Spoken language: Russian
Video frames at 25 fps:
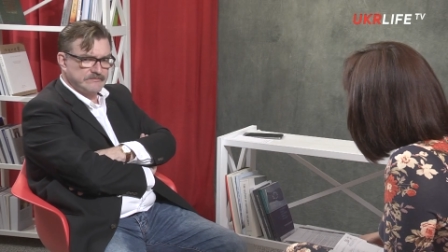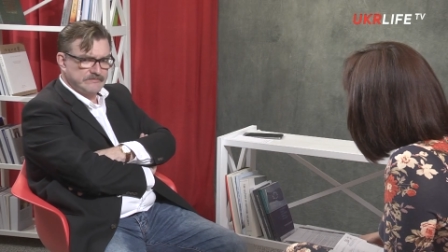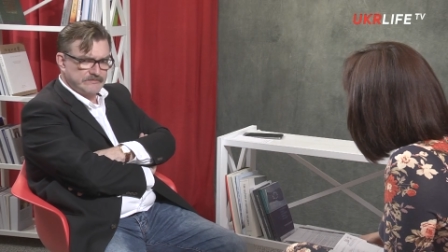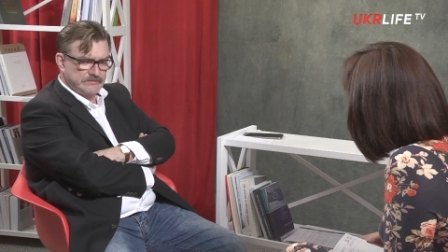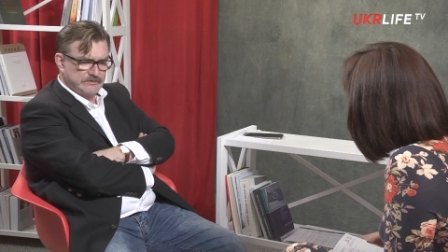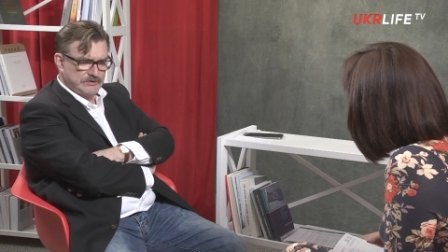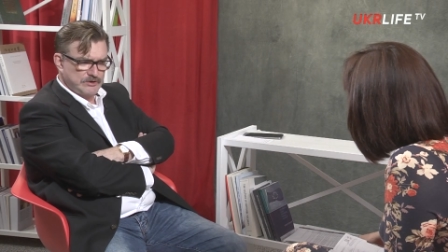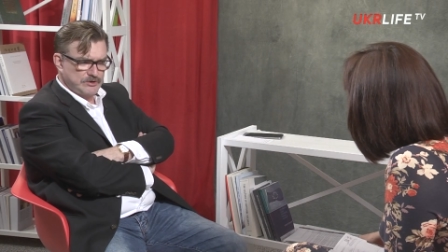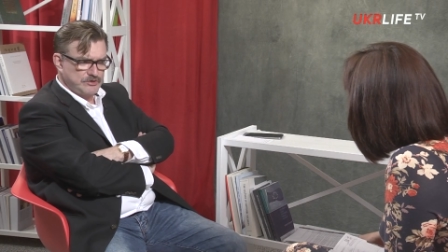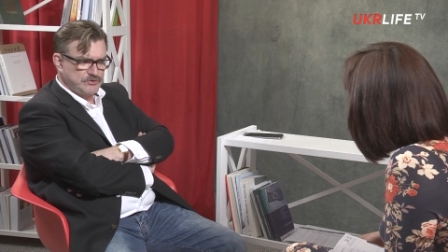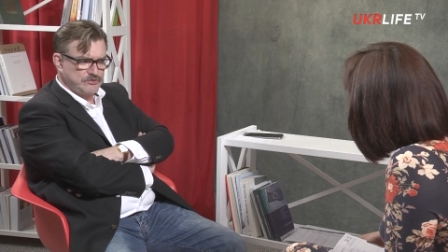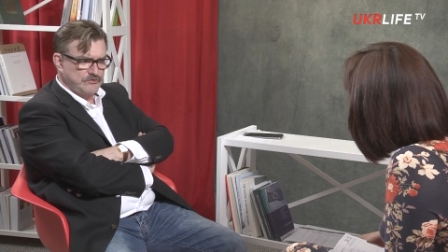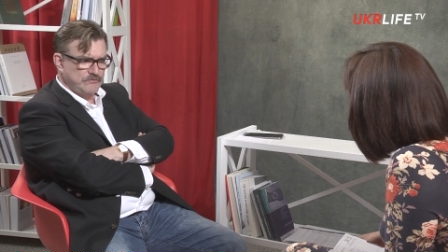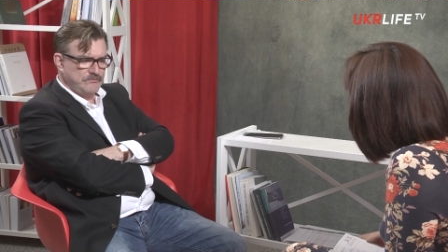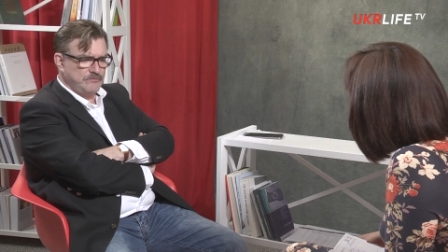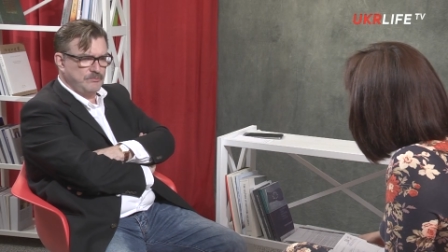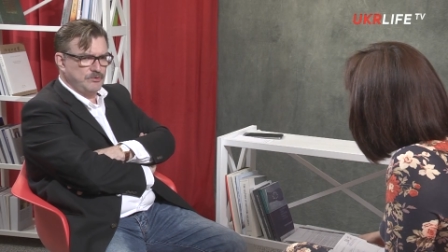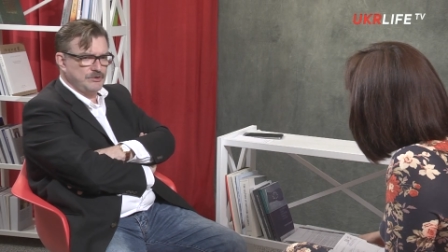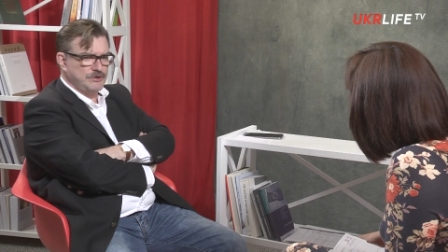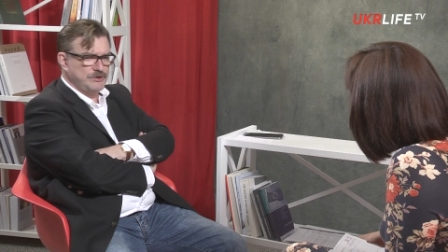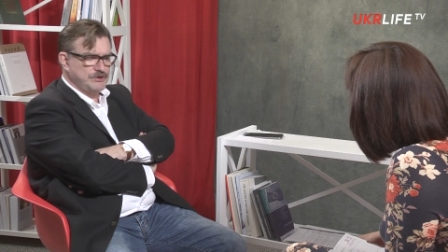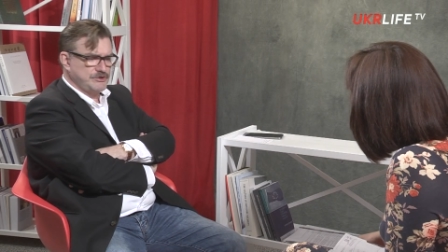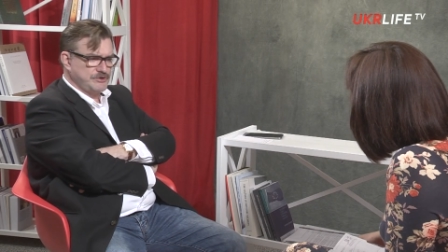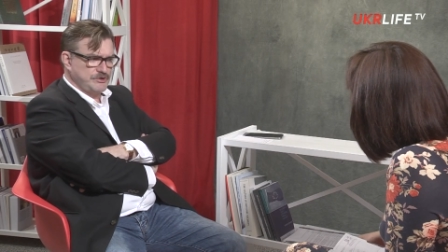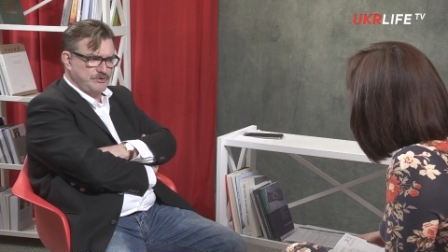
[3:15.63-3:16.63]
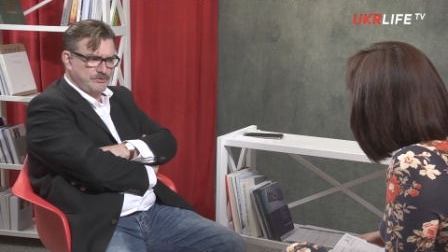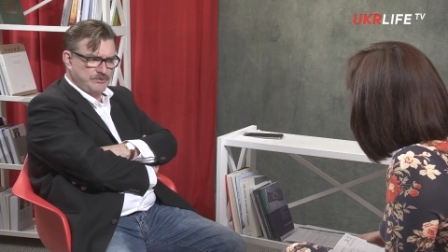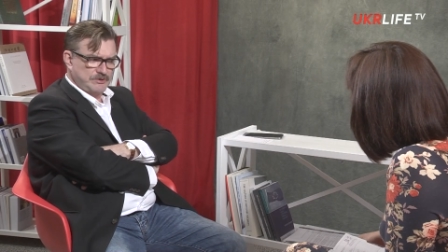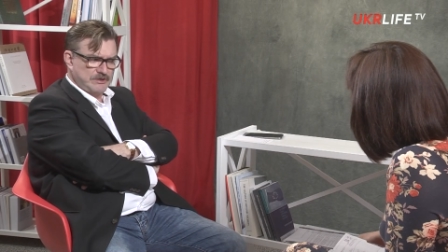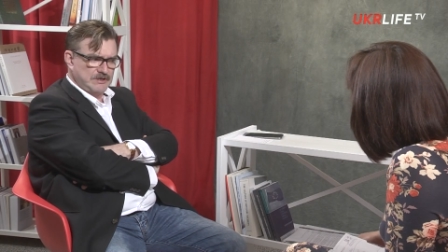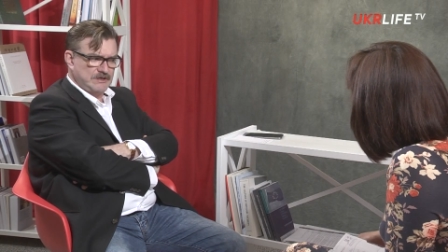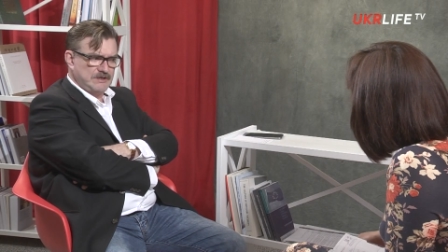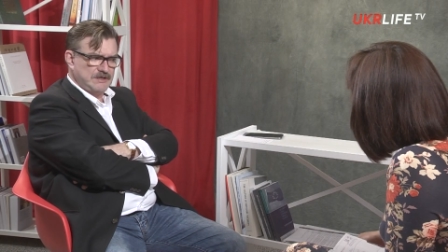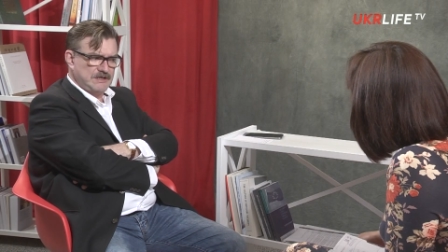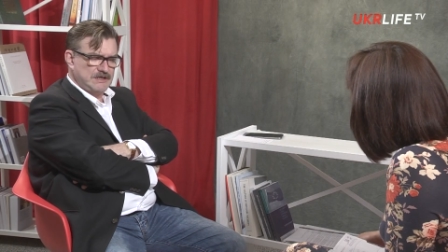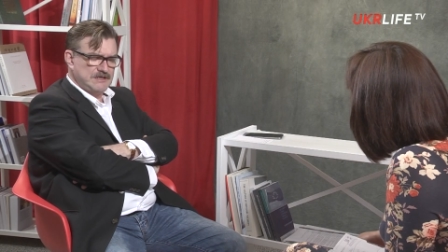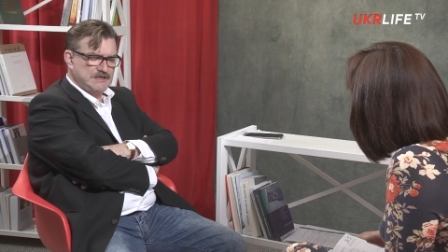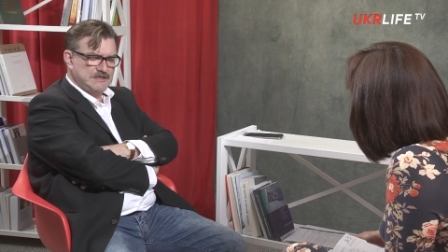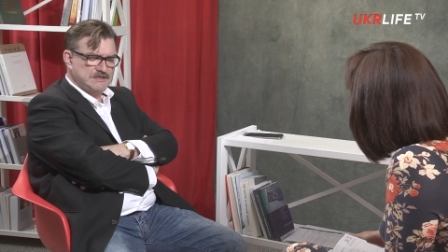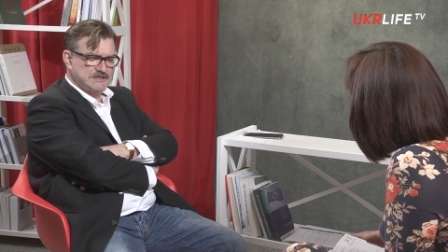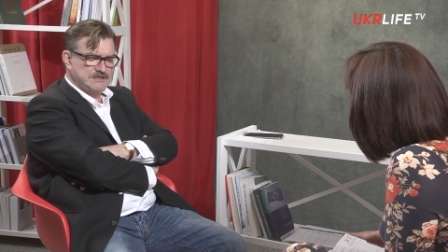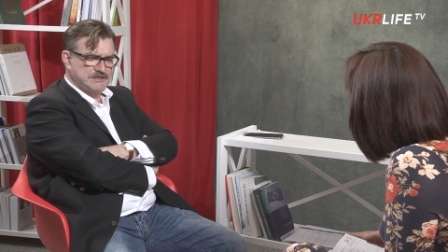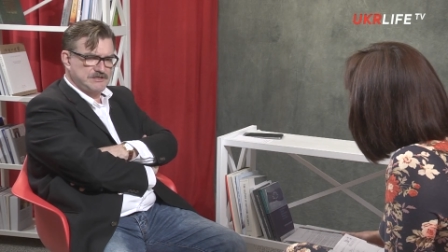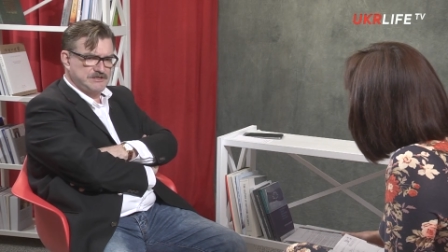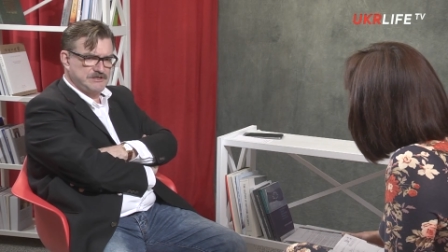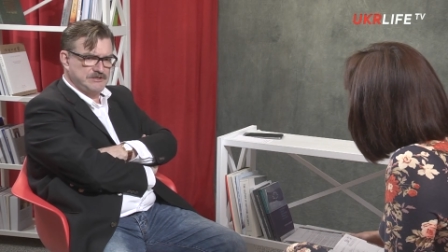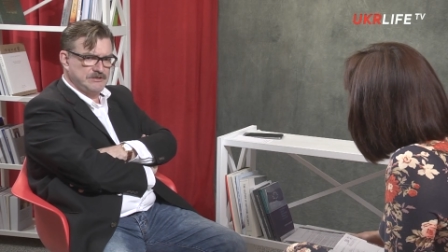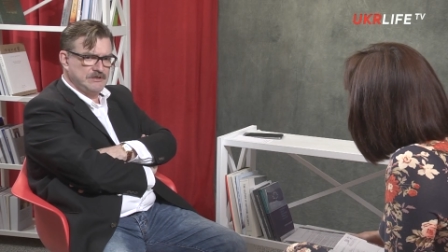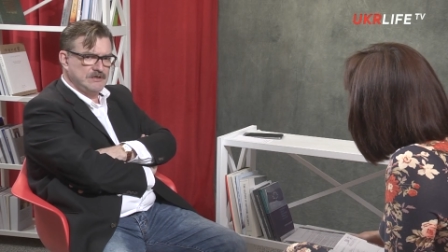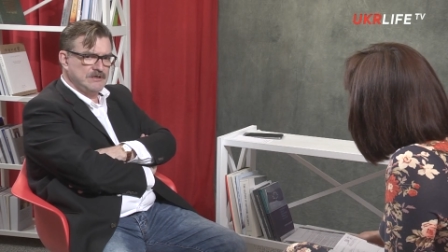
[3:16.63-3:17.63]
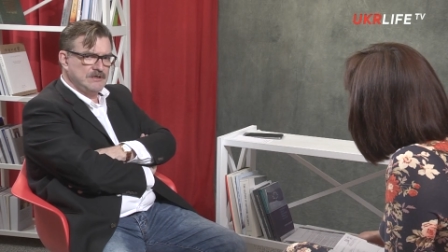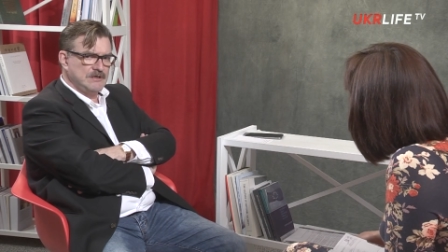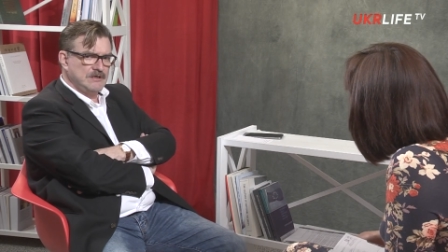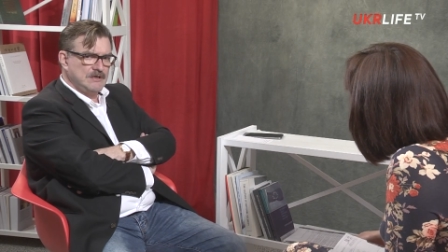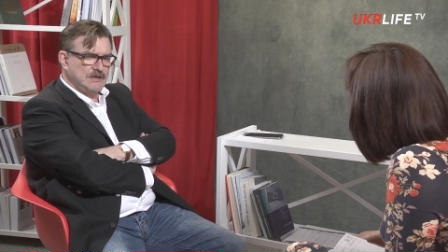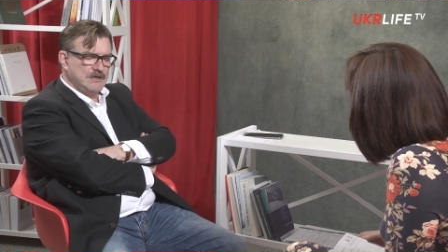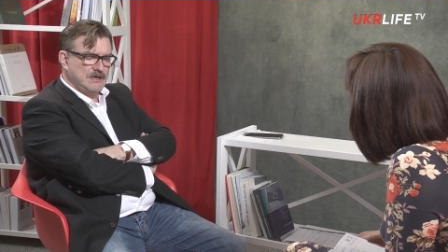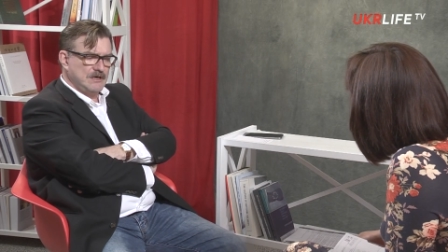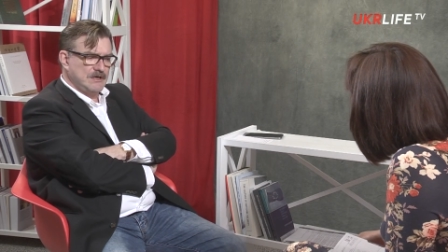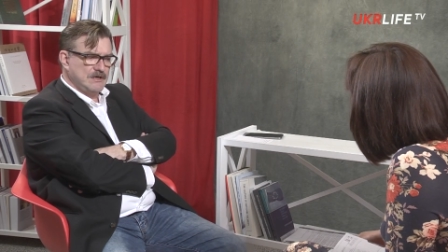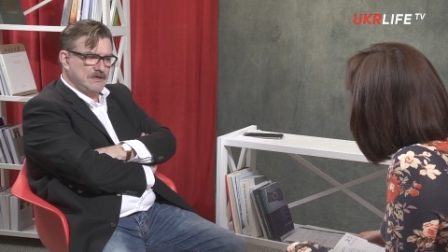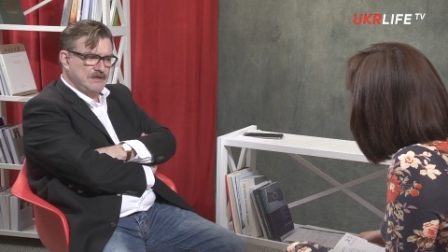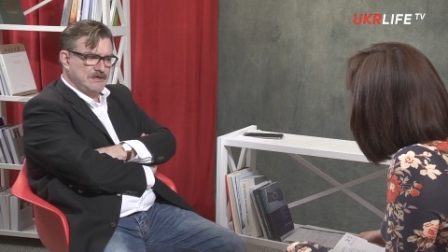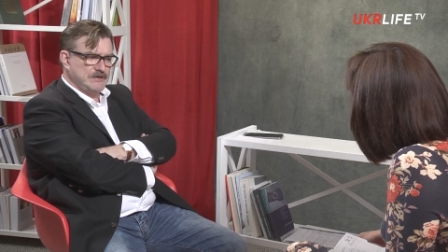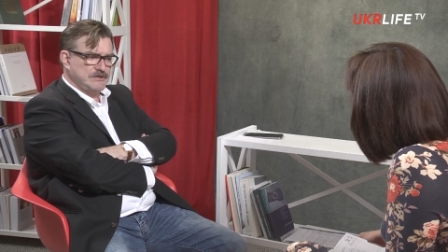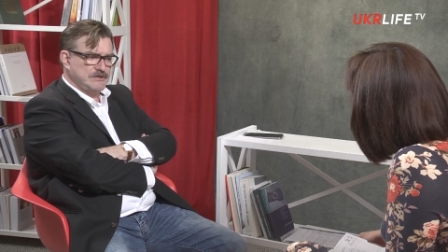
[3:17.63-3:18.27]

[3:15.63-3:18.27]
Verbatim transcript: еще в более широких границах, э,